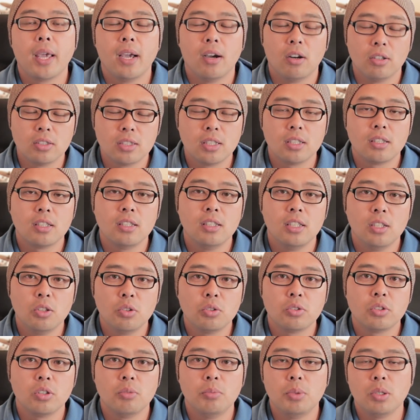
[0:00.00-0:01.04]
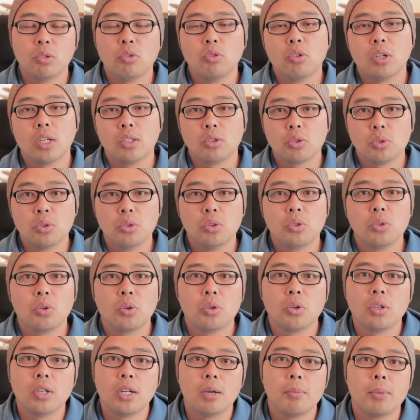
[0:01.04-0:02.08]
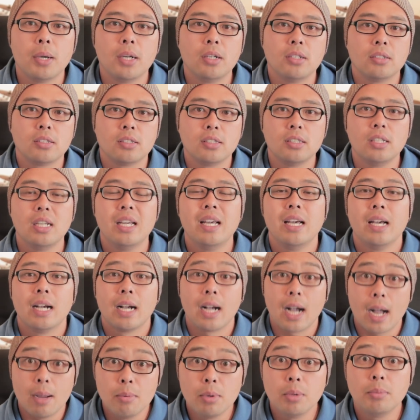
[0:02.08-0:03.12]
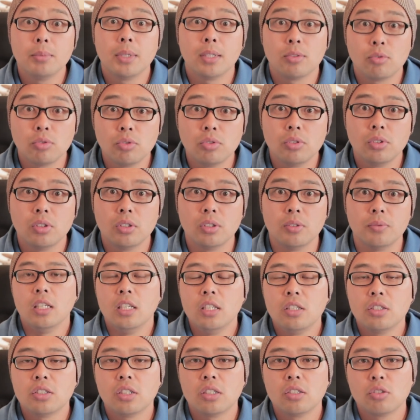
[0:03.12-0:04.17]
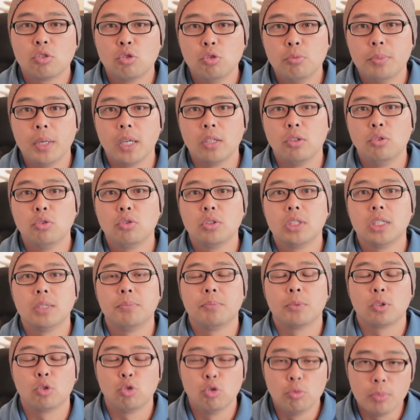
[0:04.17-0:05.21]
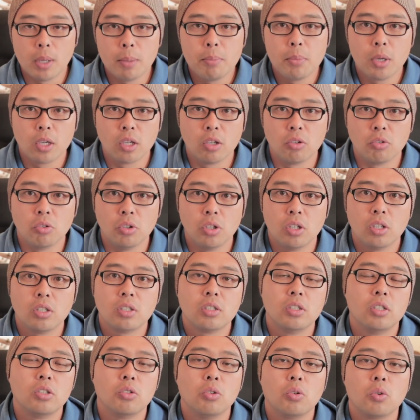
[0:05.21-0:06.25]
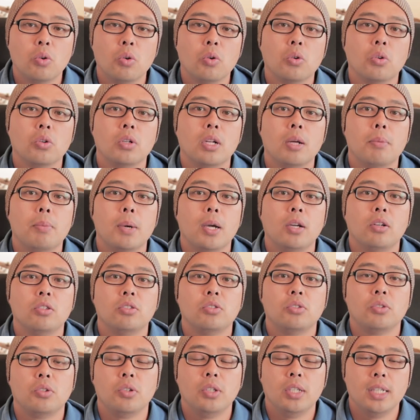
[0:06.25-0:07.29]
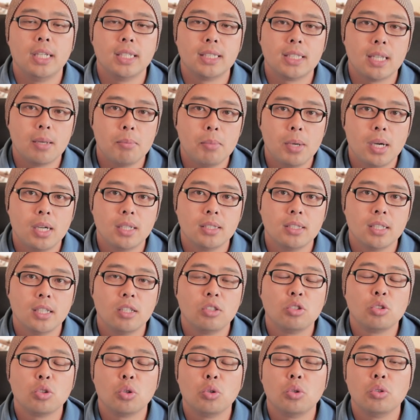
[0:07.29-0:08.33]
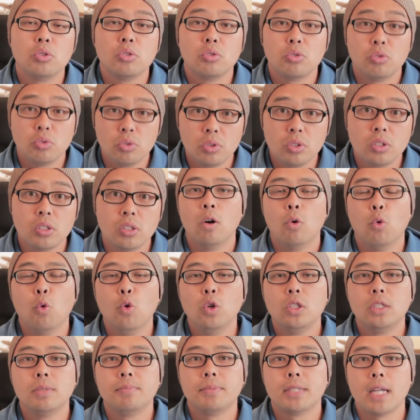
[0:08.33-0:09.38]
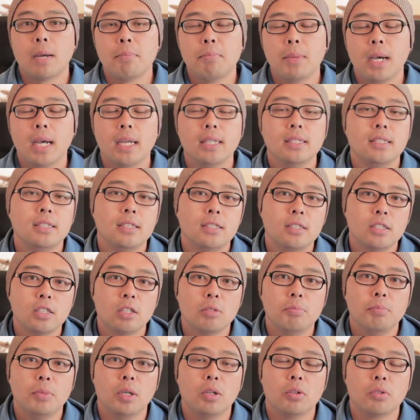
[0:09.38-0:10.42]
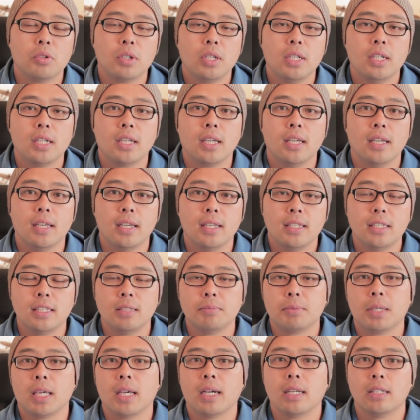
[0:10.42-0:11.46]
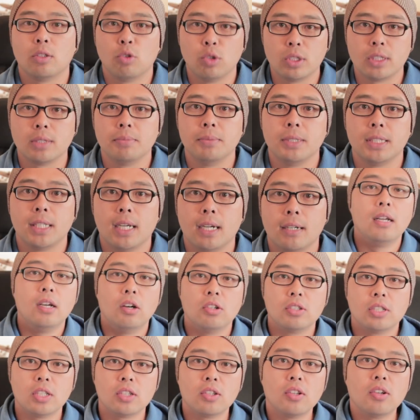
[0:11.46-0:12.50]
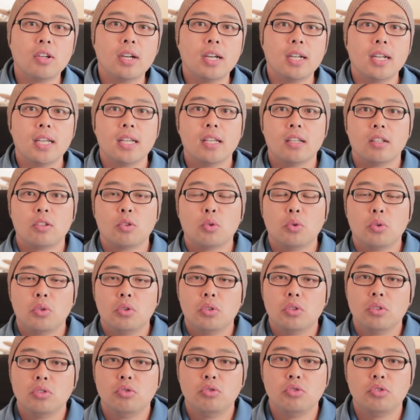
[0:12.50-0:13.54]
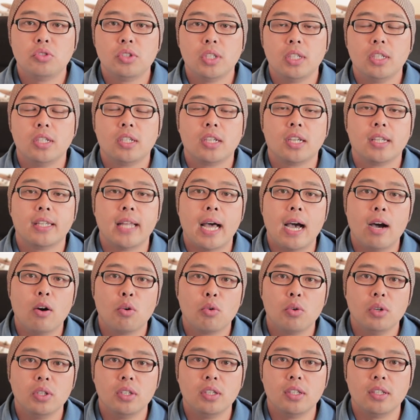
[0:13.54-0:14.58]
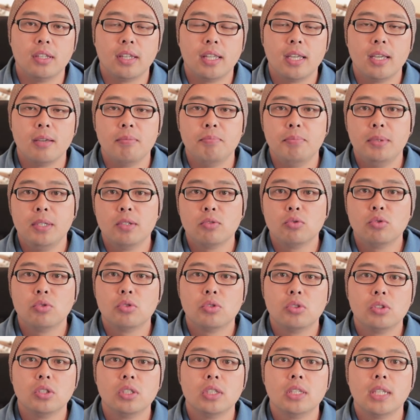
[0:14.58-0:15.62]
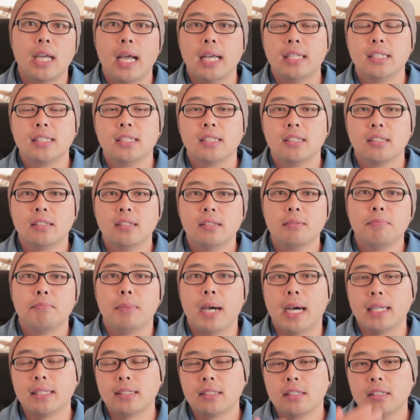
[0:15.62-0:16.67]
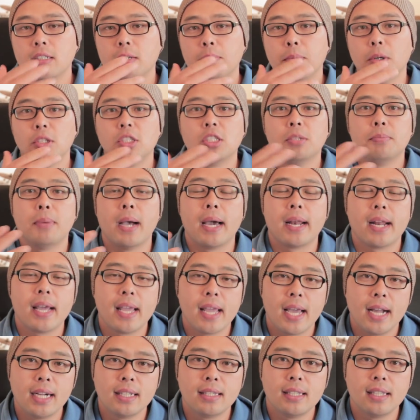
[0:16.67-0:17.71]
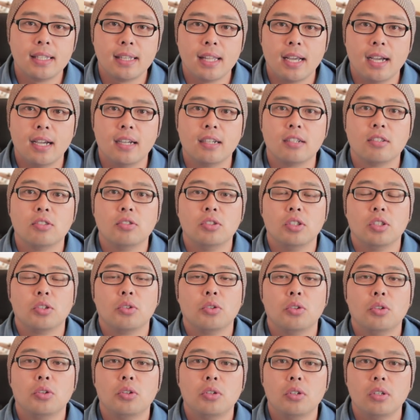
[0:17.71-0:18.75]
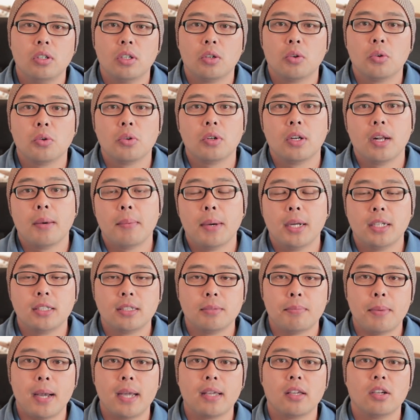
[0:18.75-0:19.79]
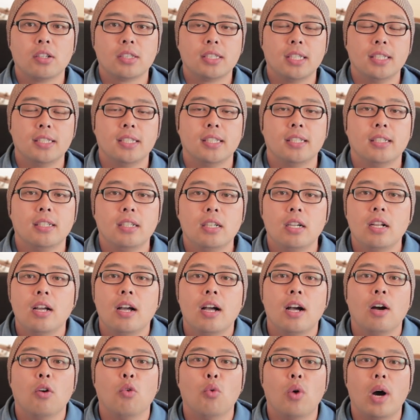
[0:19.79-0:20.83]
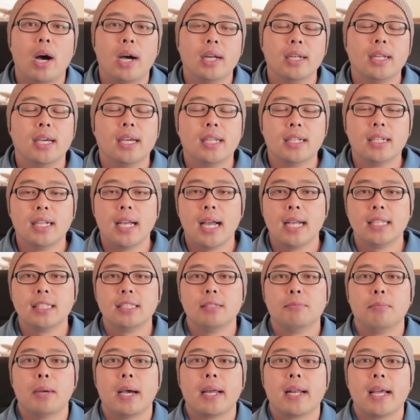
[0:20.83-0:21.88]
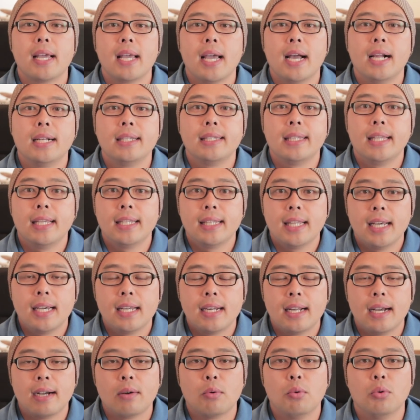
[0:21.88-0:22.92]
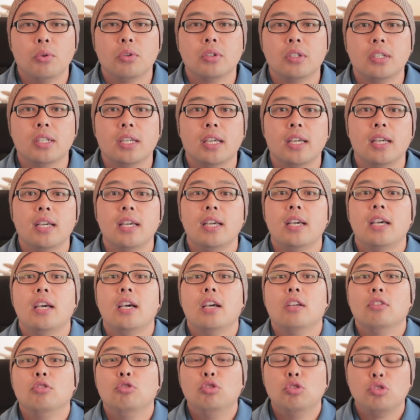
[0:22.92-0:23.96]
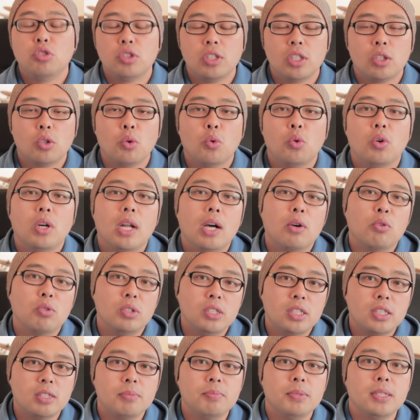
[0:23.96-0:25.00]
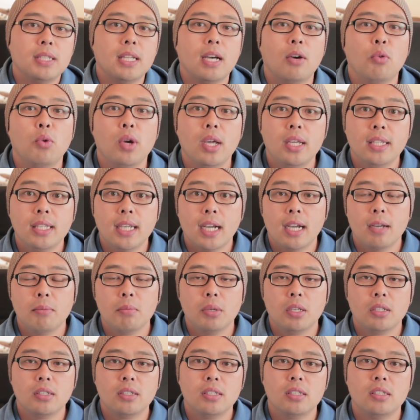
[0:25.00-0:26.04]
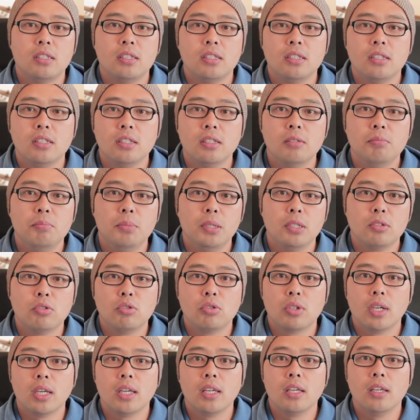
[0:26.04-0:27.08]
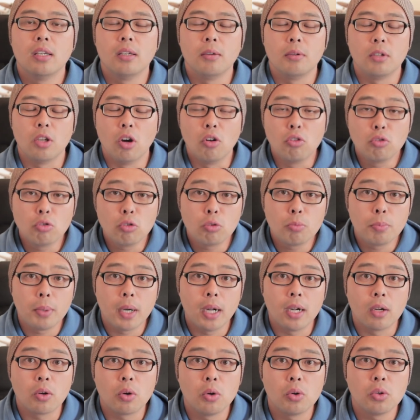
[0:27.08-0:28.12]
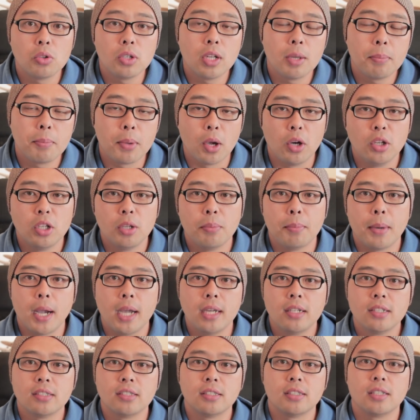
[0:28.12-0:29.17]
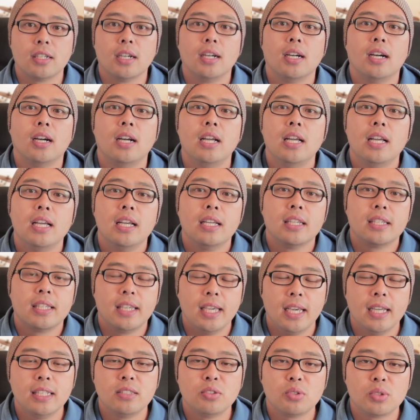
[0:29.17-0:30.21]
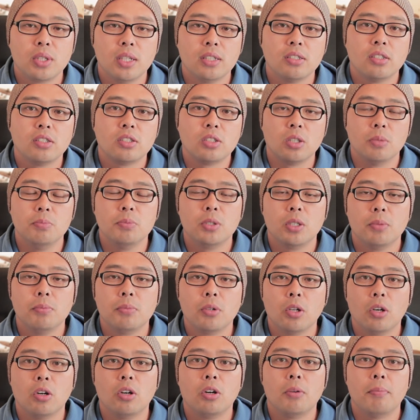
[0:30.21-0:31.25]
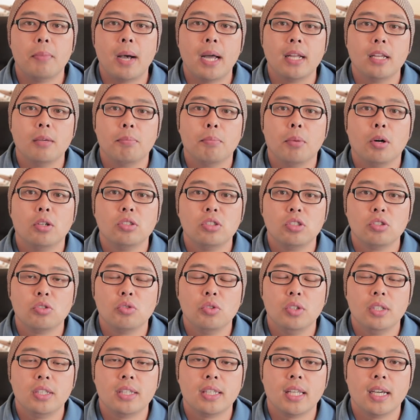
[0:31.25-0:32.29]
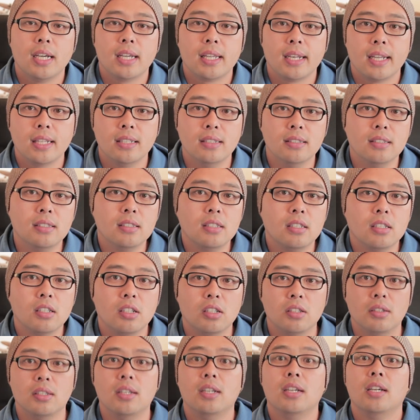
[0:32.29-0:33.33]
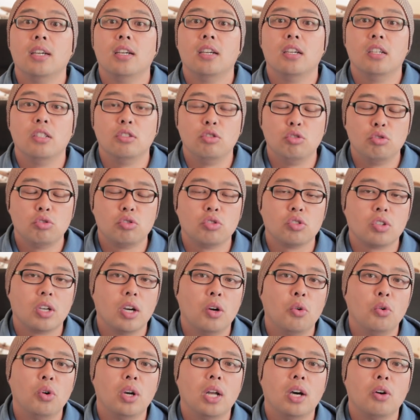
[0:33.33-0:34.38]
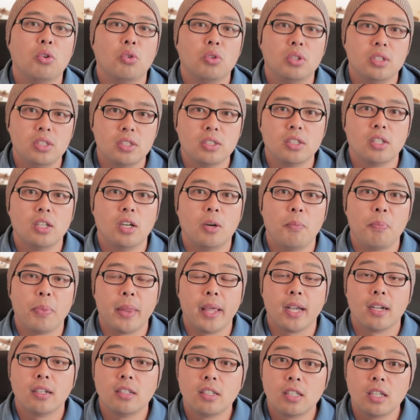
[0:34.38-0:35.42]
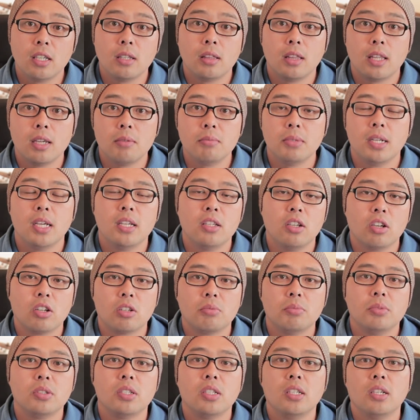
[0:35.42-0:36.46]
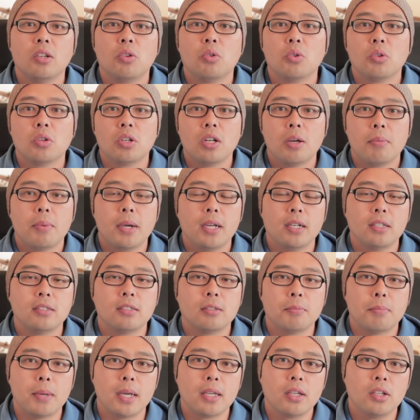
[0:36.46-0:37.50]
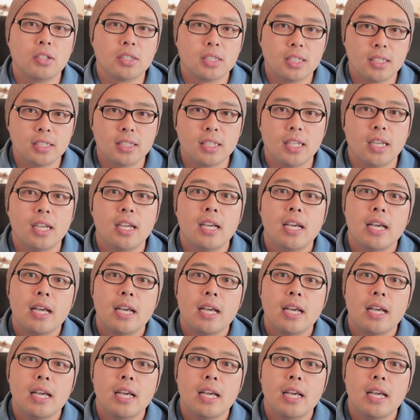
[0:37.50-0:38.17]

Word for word: 어쨌든 이로써 미국의 총 코로나 바이러스 감염자 수는 2,969만 명이고요. 그리고 코로나 바이러스로 인해 사망한 자의 총 수는 537,000명으로 이렇게 집계가 됐습니다. 어쨌든 간에 또 뉴스에 이렇게 나오고 있는데 미국은 아직은 마스크를 벗지 말아야 할 때다. 그리고 코로나 바이러스 방역 제재를 완화를 하지 말아야 할 때다라고 그렇게 뉴스에 또 올라오고 있습니다. 왜냐하면은 지금 미국의 영국발 코로나 변이 바이러스가 계속해서 점점 더 많이 퍼지고 있다라는 그런 뉴스가 올라오고 있어요. 그렇기 때문에 여러분들 이 코로나 바이러스 방역 제재